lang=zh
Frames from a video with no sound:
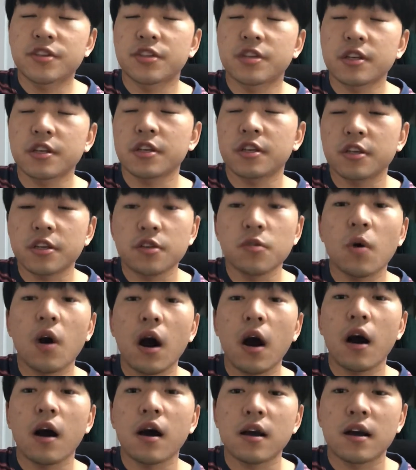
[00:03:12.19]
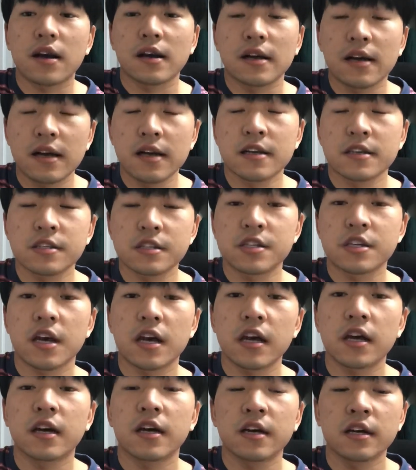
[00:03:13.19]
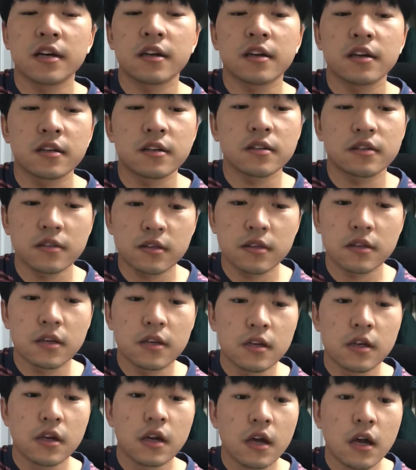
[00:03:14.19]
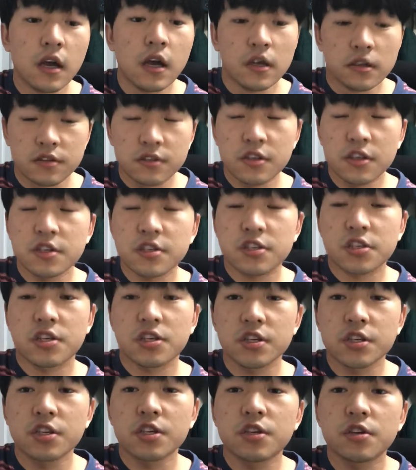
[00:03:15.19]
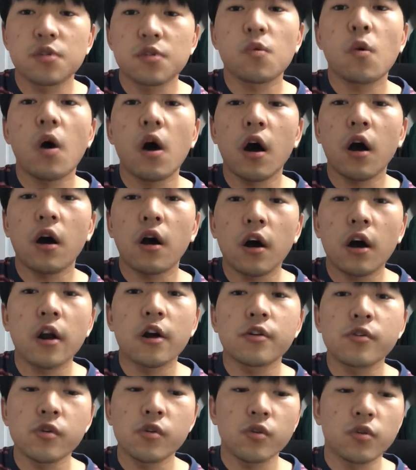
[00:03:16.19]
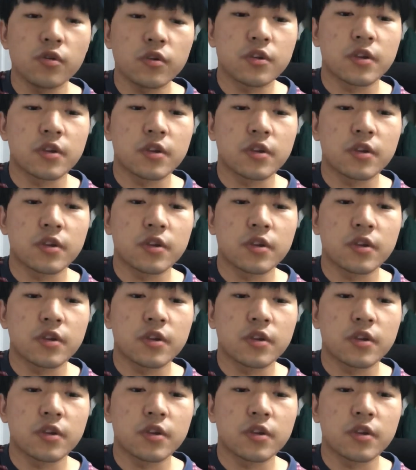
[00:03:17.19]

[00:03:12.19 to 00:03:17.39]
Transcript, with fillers: 赐我钢枪，你是我如。